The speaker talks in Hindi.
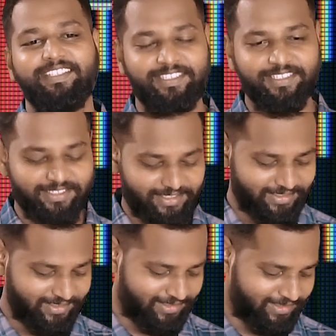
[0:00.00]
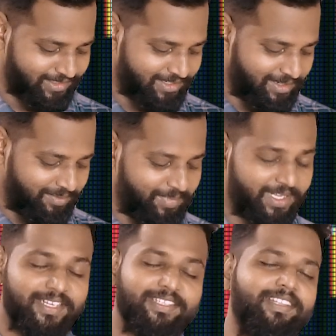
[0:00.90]
थी
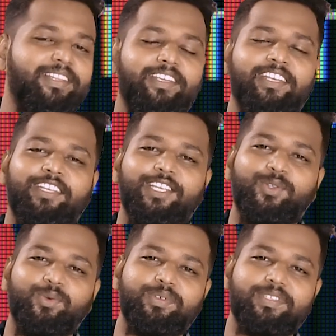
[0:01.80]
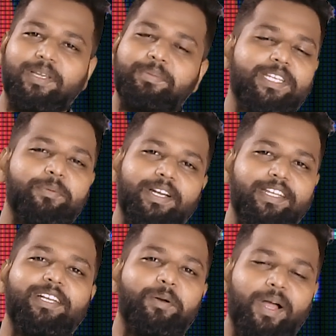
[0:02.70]
मेरी जिंदगी की तू सबसे
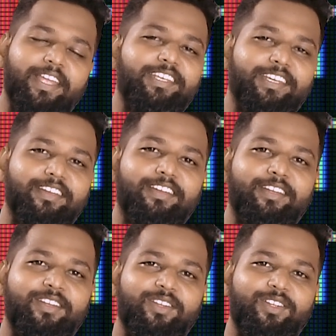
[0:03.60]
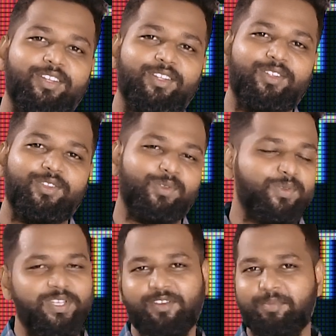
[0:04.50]
बड़ी कमाई है
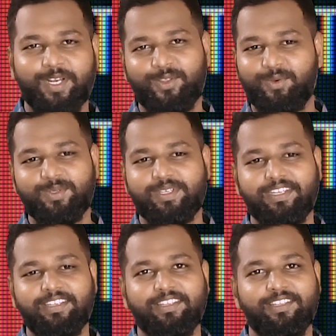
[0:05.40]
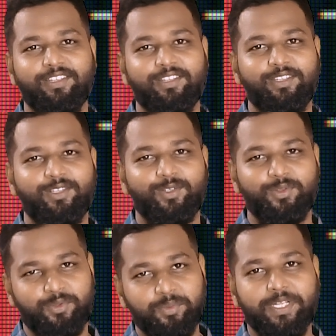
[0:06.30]
तू सिर्फ मेरा दोस्त
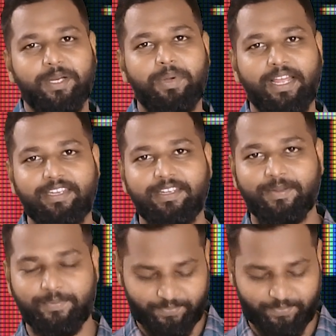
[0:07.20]
नहीं तू मेरा भाई है